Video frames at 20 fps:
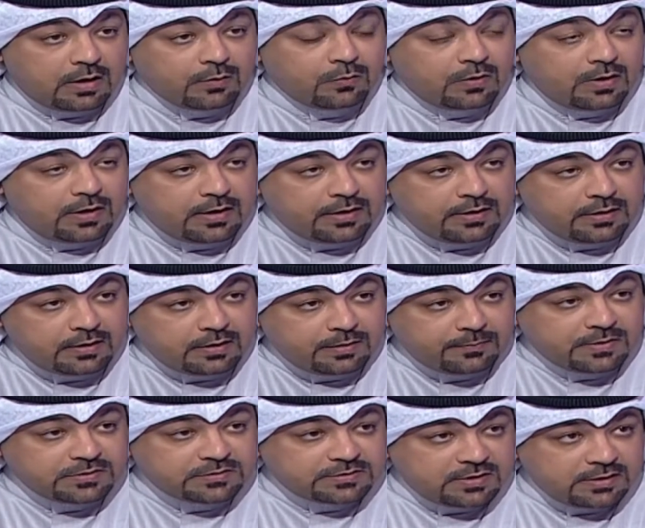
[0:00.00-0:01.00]
اولا
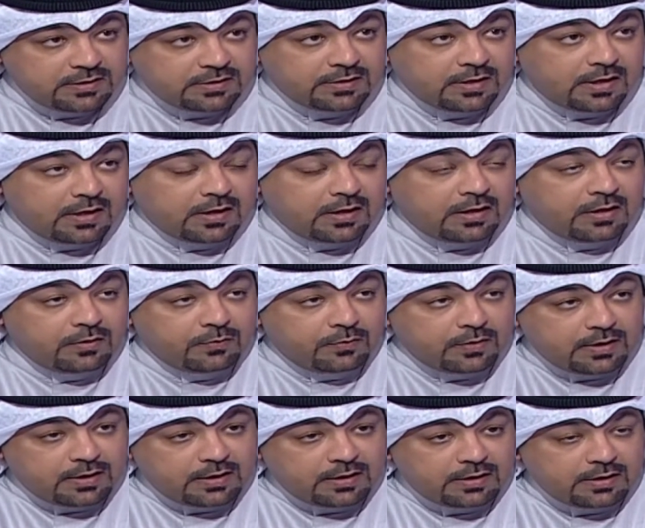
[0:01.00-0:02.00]
مجلس الاداره
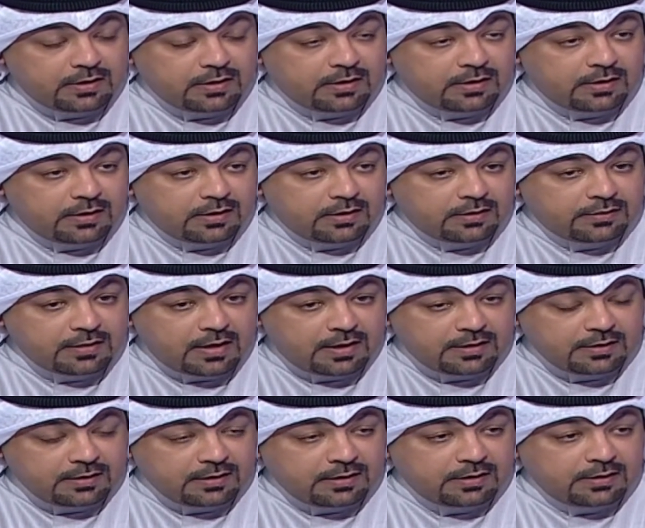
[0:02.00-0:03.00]

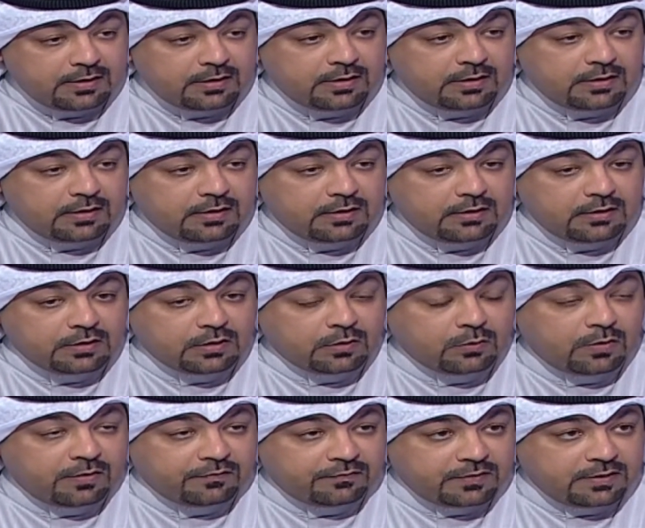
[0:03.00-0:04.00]
وثانيا
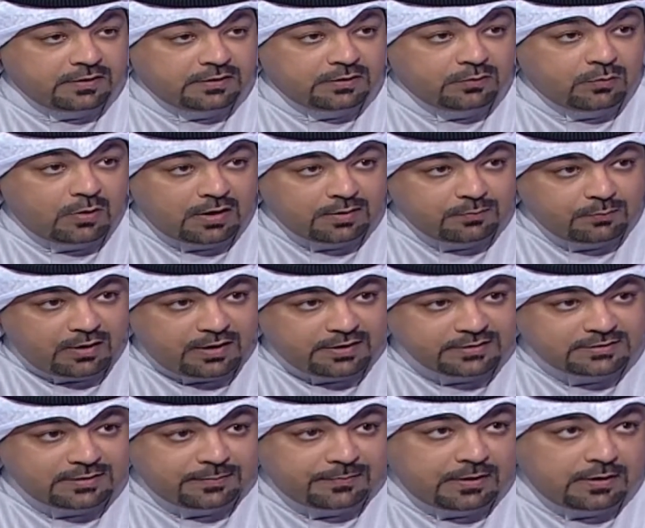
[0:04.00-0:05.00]
الاخوه في ديوان
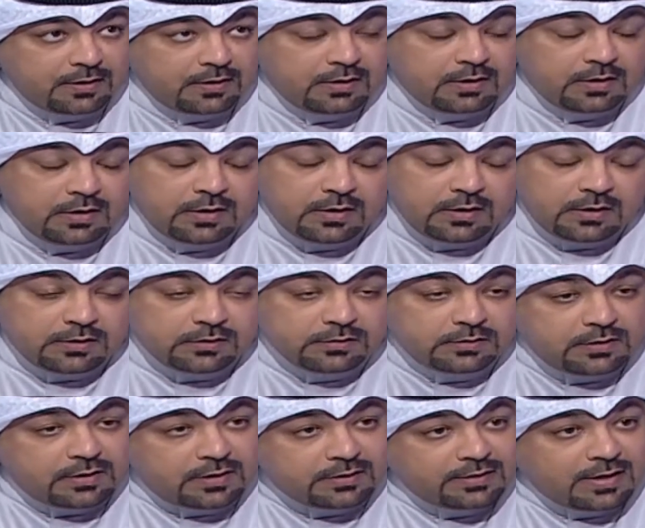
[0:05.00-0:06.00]
المحاسبه
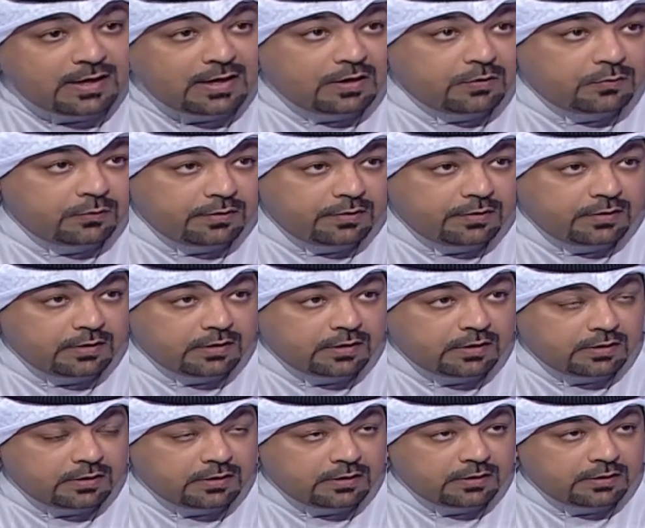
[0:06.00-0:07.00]
عندنا تعاون
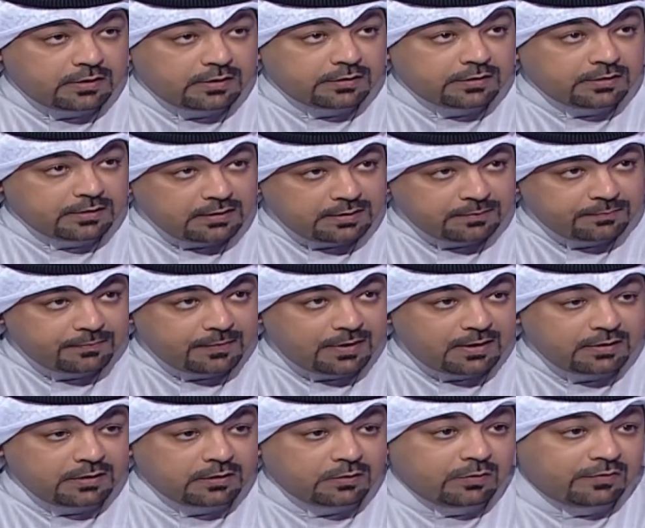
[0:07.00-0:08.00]
قريب
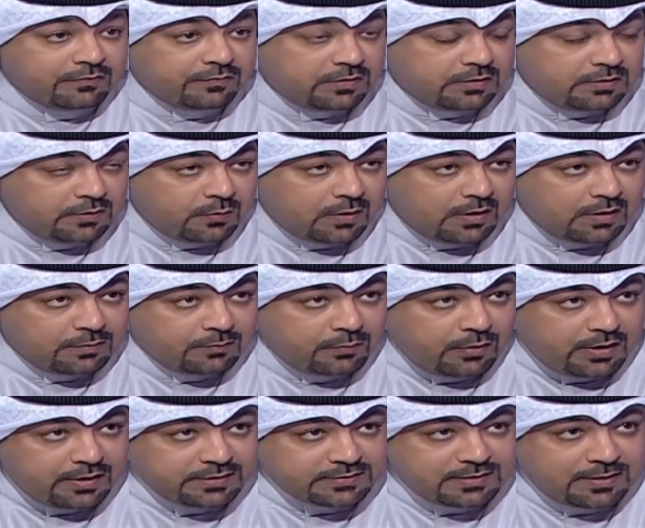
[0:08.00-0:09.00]
مع الاخوه في ديوان
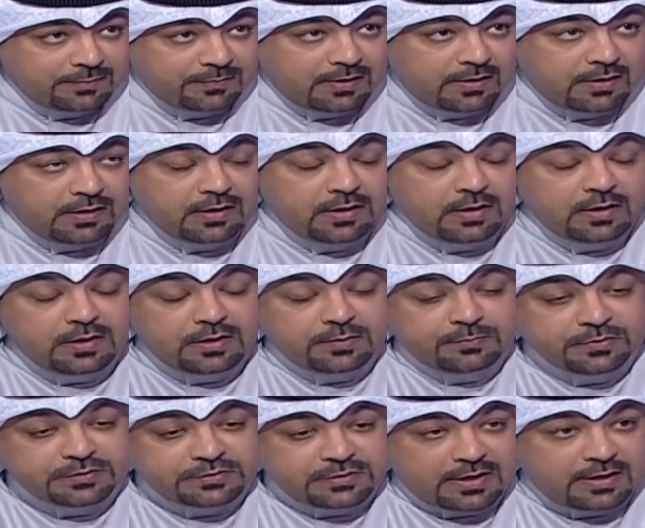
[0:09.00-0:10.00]
المحاسبه
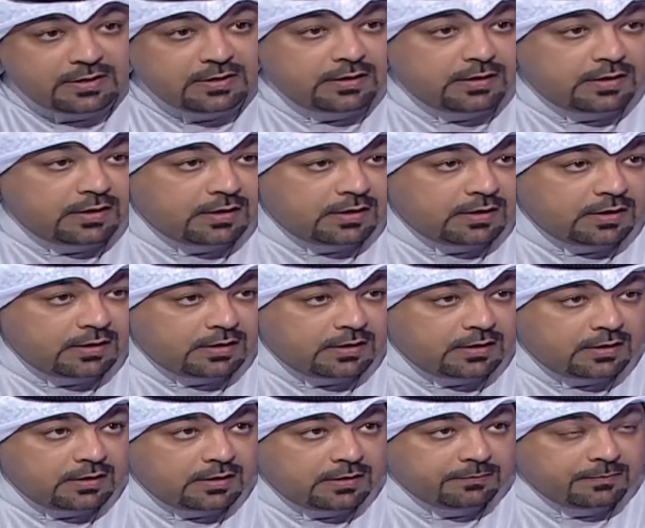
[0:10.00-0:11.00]
بشان
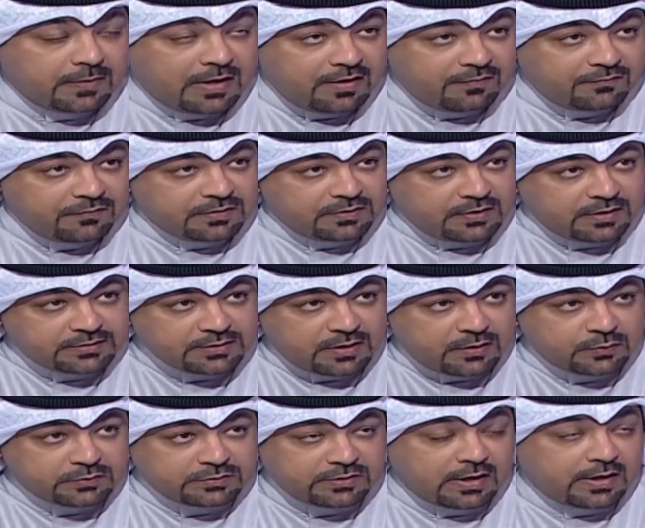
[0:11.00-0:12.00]
ملف
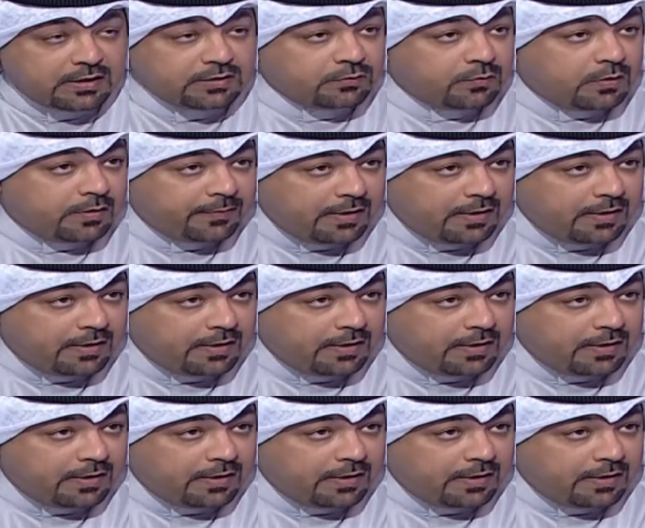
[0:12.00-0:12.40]
التجاوزات